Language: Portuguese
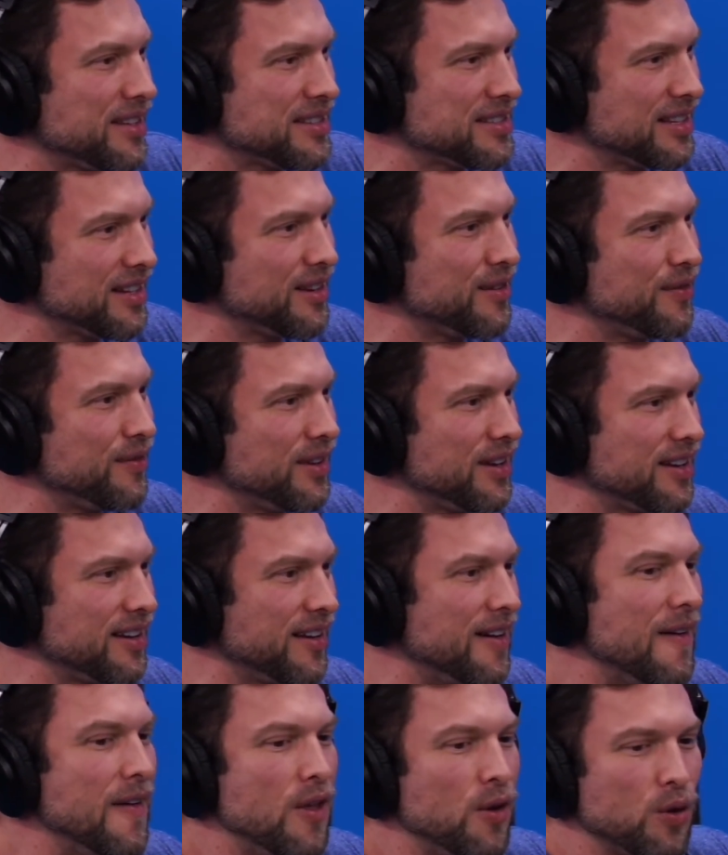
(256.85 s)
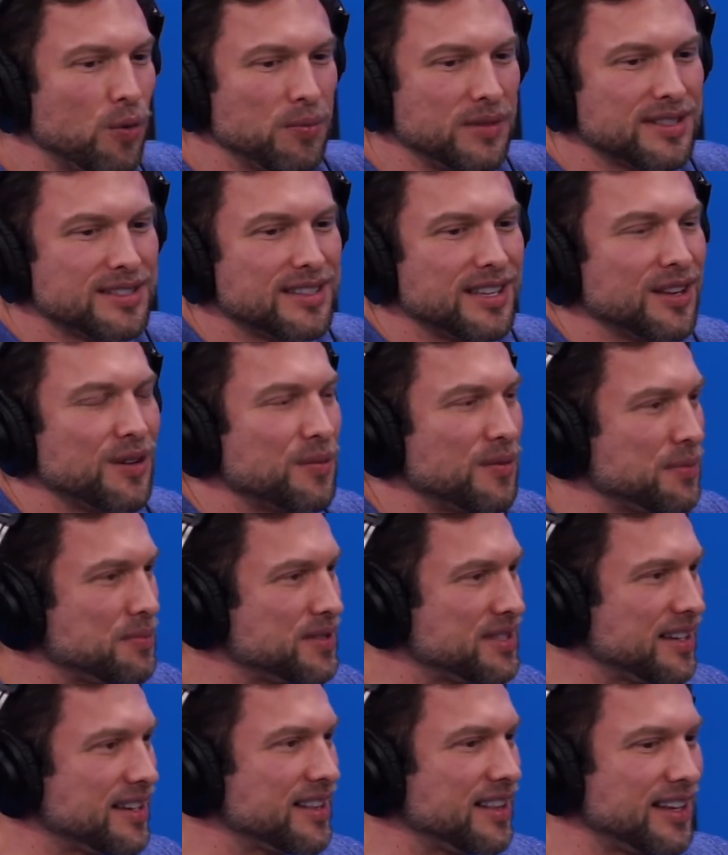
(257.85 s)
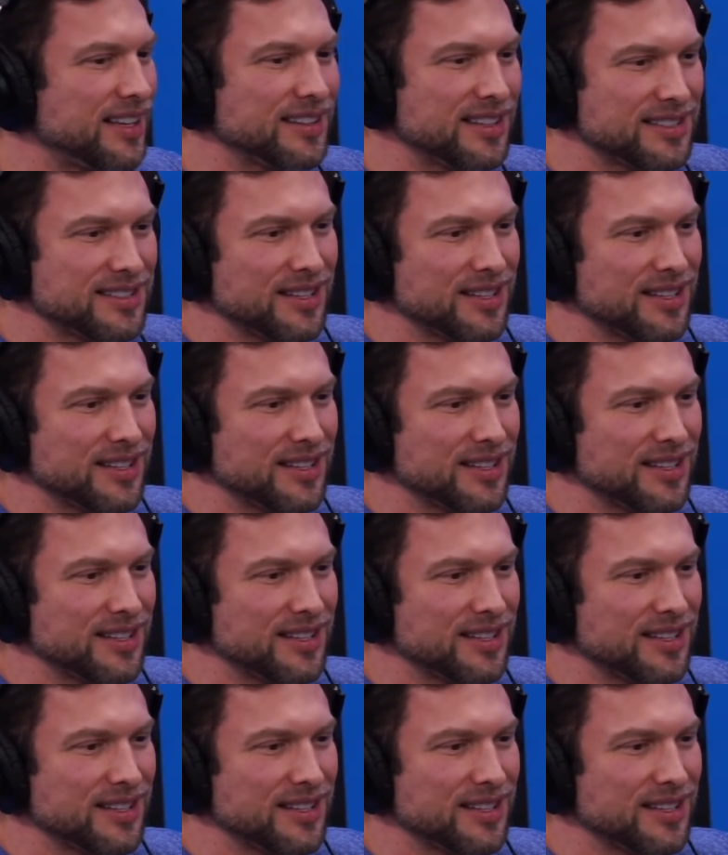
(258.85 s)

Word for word: que significa um mistério, uma bicicleta